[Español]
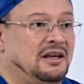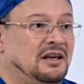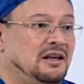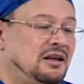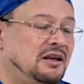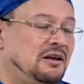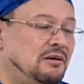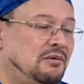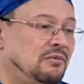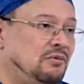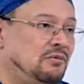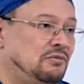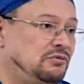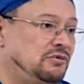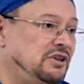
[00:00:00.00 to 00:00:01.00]
Y
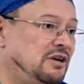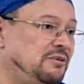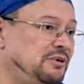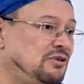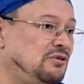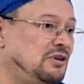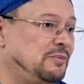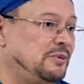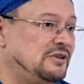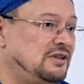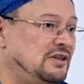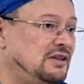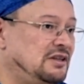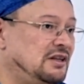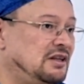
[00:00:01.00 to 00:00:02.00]
un día vino una
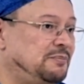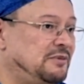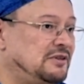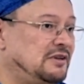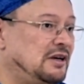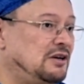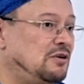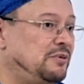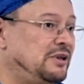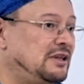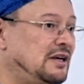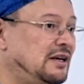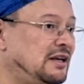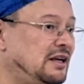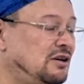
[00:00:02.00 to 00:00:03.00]
paciente que pesaba
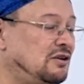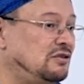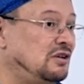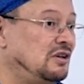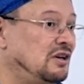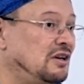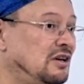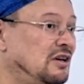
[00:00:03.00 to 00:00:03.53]
90 kilos